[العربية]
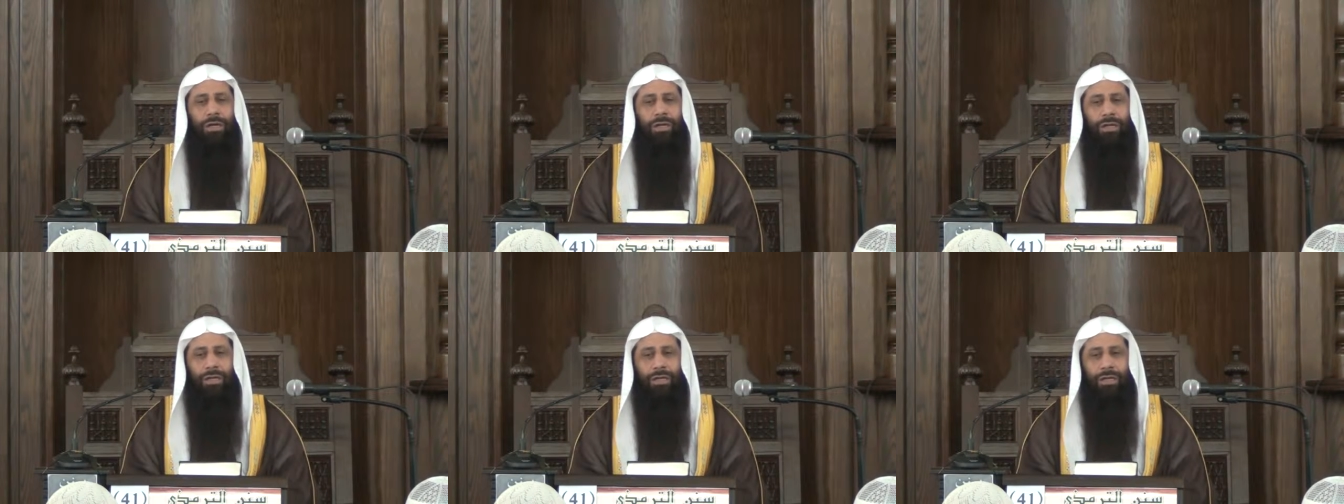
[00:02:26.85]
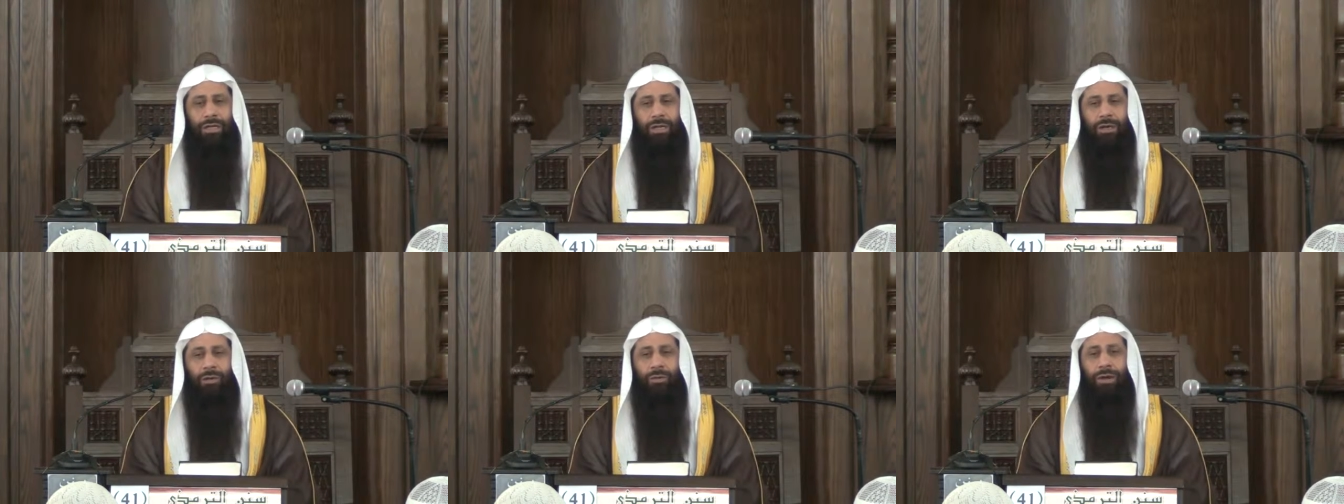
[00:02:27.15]

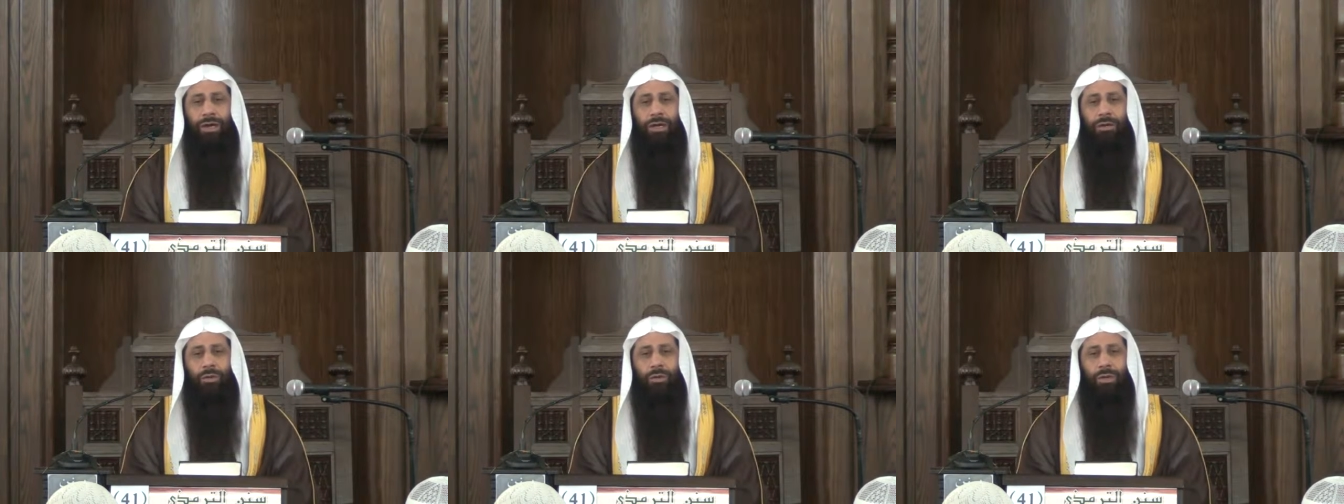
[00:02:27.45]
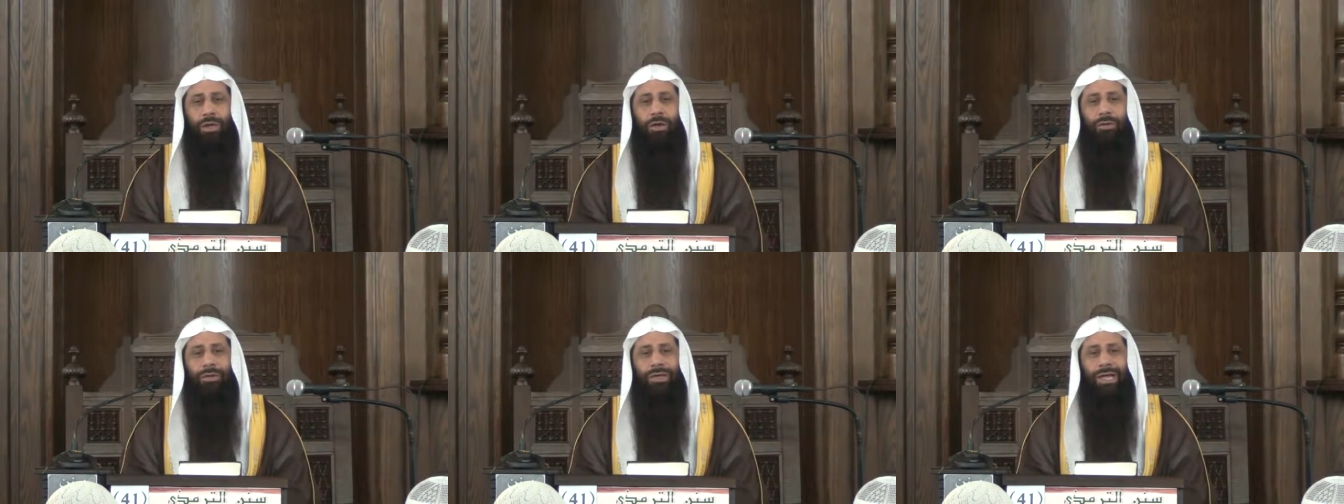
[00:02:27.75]
إذا روى عنه
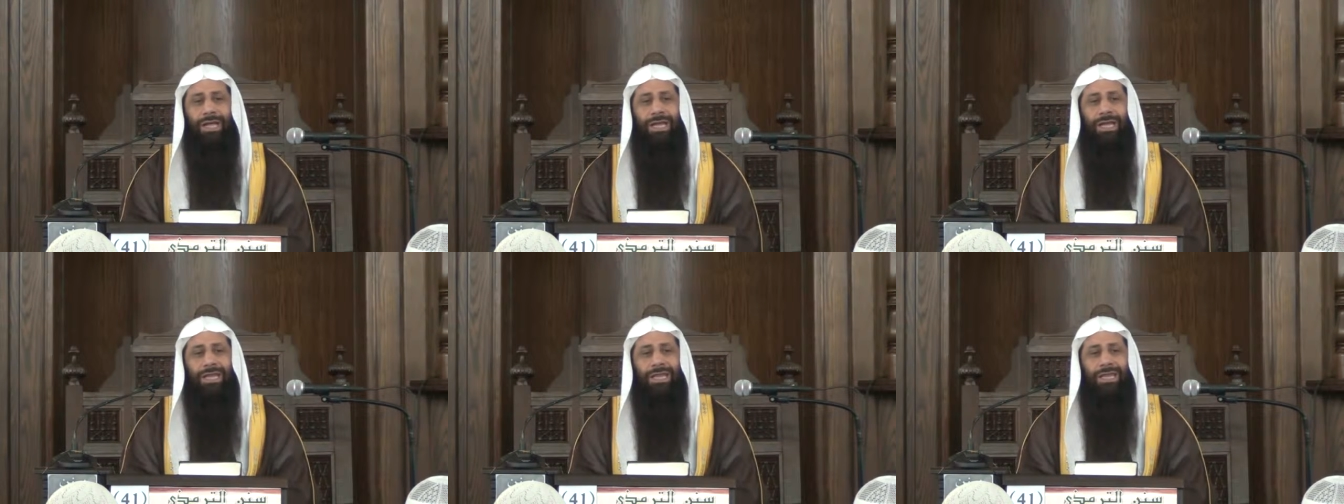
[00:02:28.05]
راويان